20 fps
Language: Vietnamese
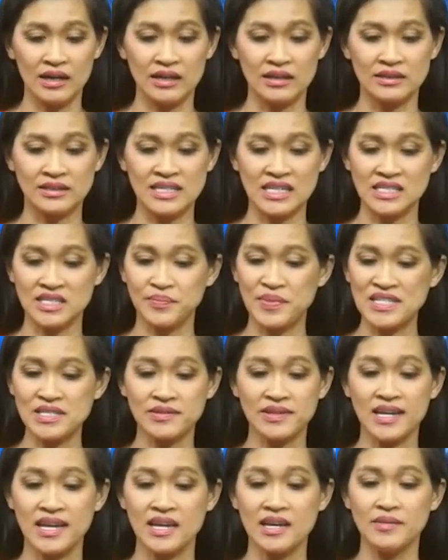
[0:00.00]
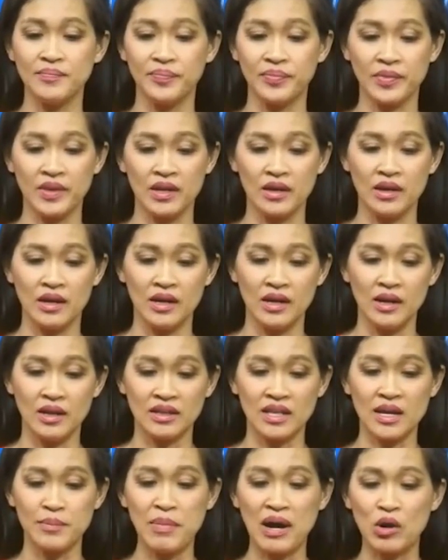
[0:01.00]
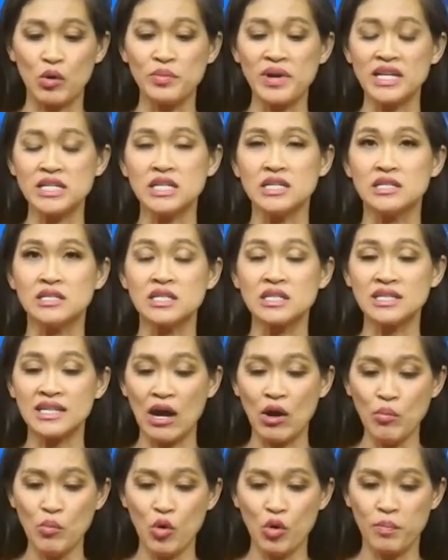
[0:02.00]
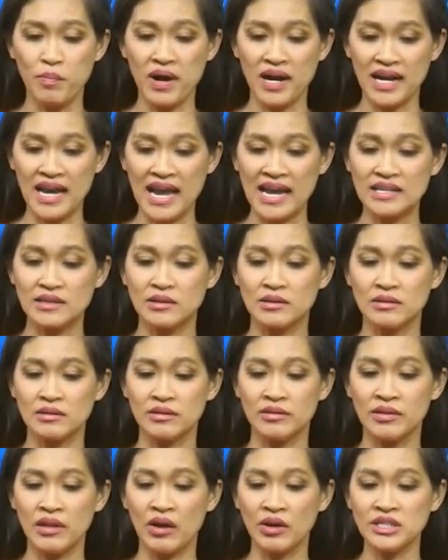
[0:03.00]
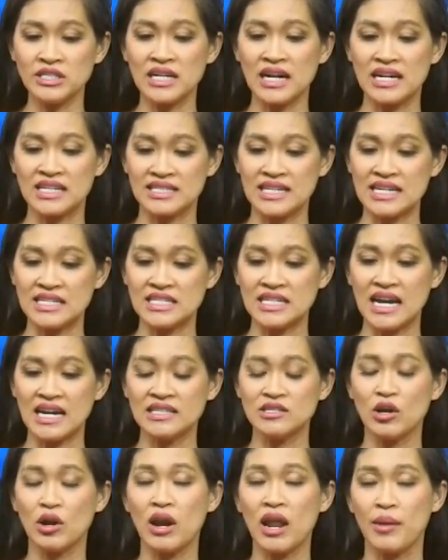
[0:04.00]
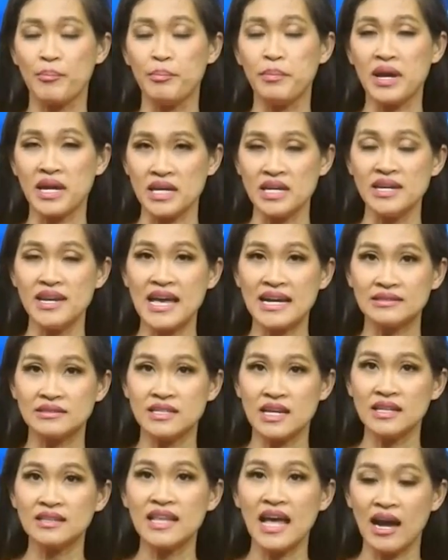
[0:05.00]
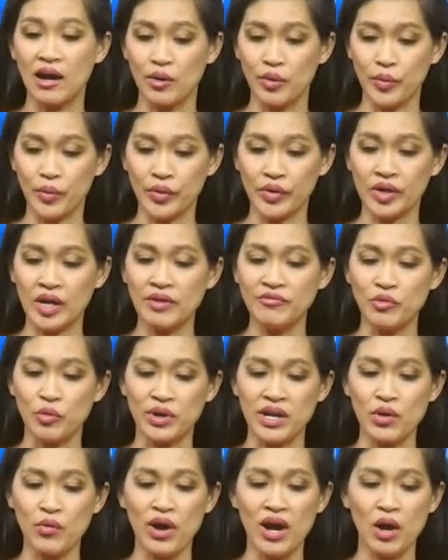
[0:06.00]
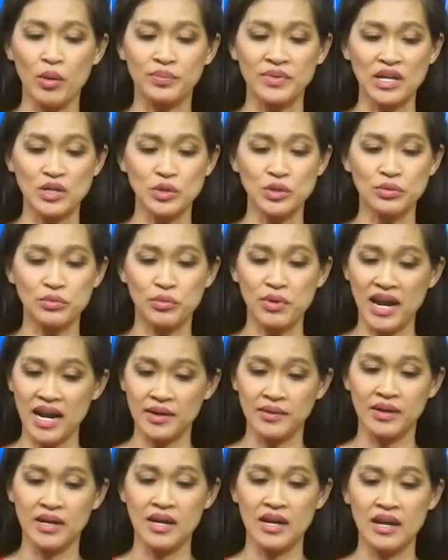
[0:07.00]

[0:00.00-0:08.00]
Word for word: Chanspasky. Thì bà cũng đã chỉ trích cáo buộc mà Nga nói rằng là sai trái, cho là Mỹ đang chế tạo cái vũ khí hóa học tại Ukraine,